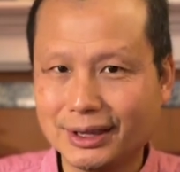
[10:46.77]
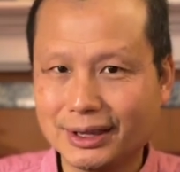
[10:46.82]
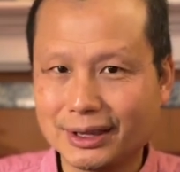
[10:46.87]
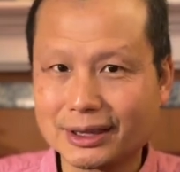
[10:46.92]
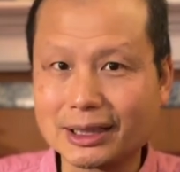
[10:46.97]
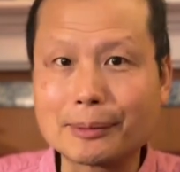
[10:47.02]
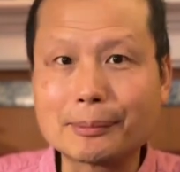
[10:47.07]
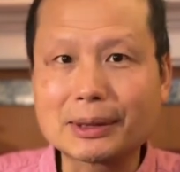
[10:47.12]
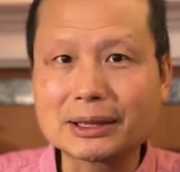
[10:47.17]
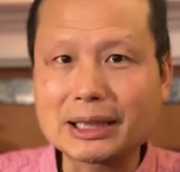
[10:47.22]

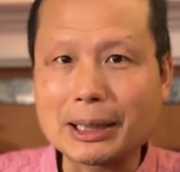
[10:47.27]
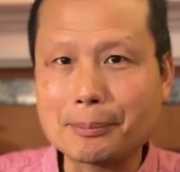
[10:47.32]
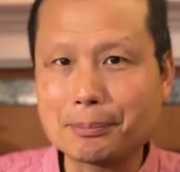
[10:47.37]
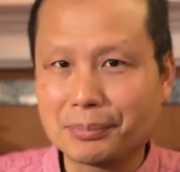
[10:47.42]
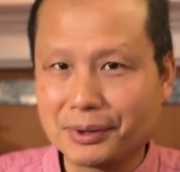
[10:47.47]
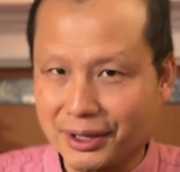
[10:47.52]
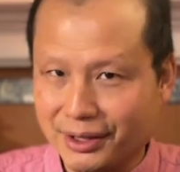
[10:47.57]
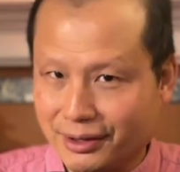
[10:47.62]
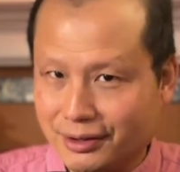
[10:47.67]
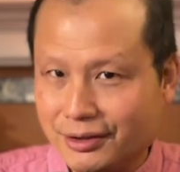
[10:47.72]
那么他
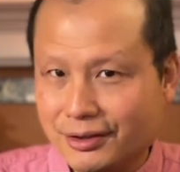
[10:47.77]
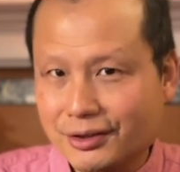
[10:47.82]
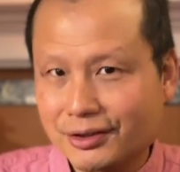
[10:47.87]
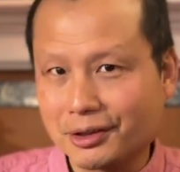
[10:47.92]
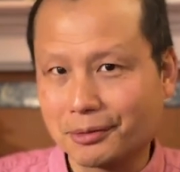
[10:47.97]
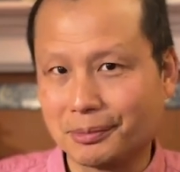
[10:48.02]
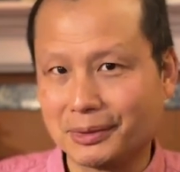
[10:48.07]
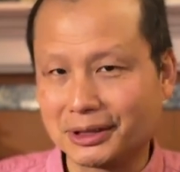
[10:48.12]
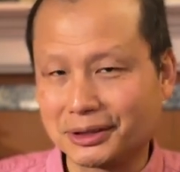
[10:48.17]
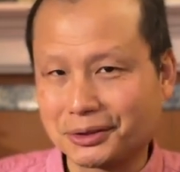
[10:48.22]
凭什
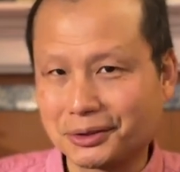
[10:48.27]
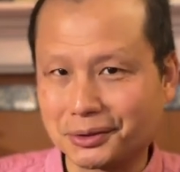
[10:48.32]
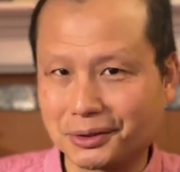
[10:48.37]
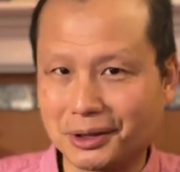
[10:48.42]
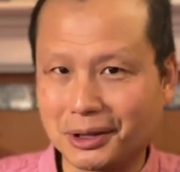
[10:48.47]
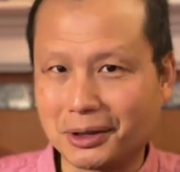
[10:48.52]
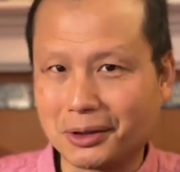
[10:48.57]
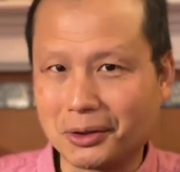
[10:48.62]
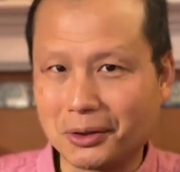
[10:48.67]
么说？